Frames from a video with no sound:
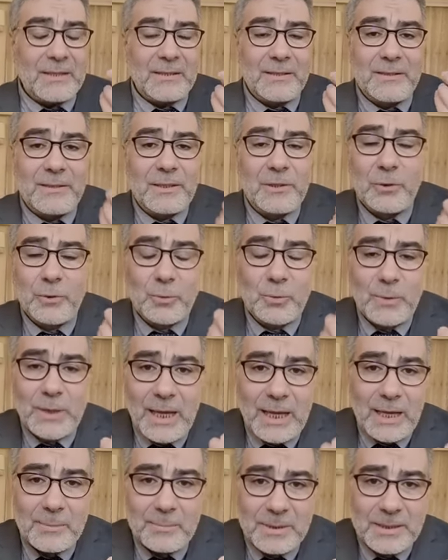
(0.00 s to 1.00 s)
ذكر
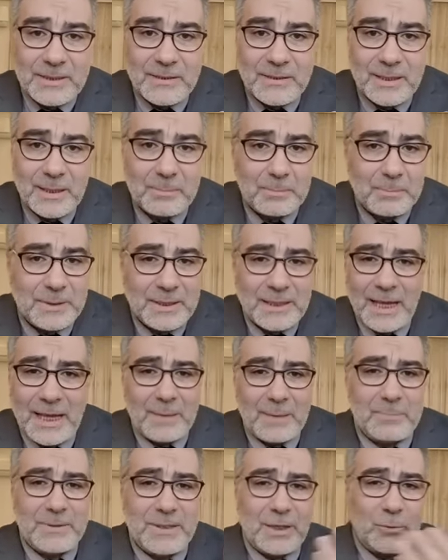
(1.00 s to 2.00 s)
رحمة ربك
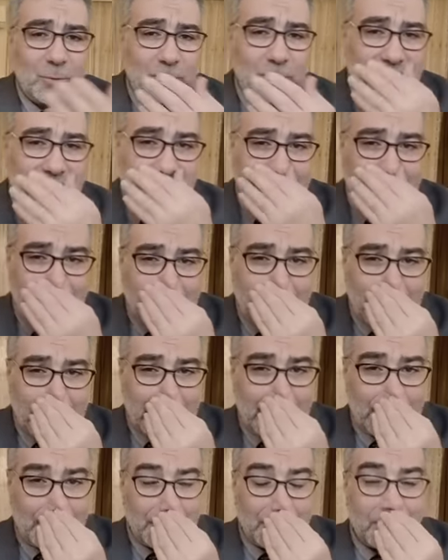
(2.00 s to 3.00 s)
عبده
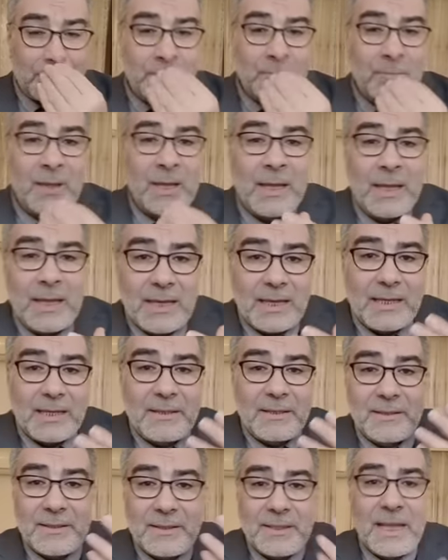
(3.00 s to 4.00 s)
زكريا
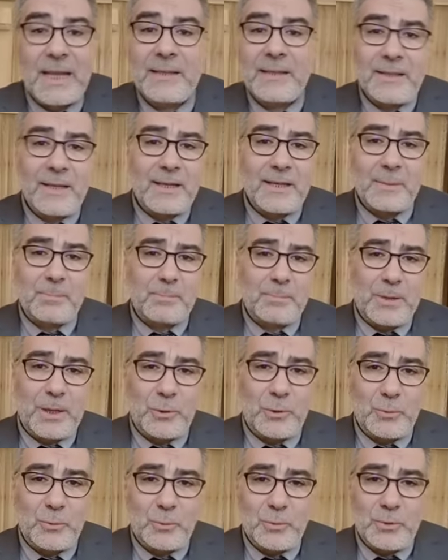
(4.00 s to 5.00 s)
إذ نادى
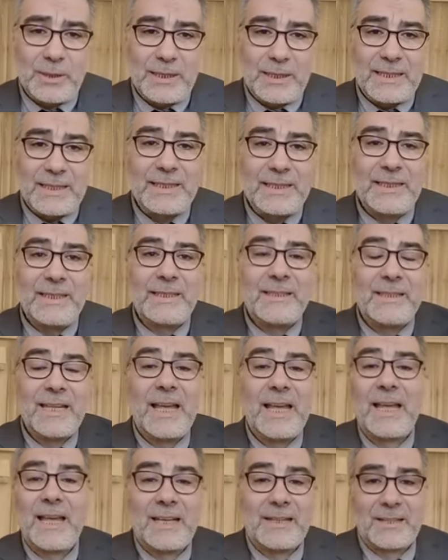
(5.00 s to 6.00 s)
ربه
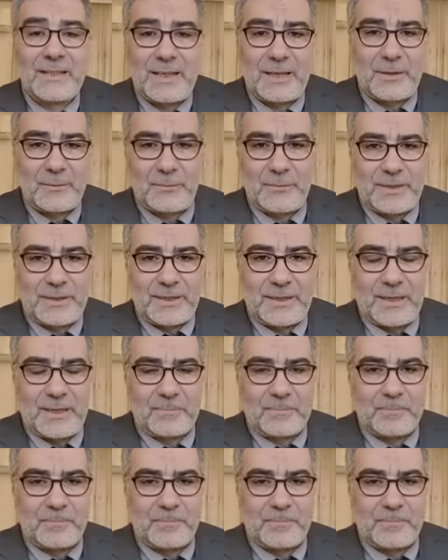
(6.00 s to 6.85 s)
نداء خفيا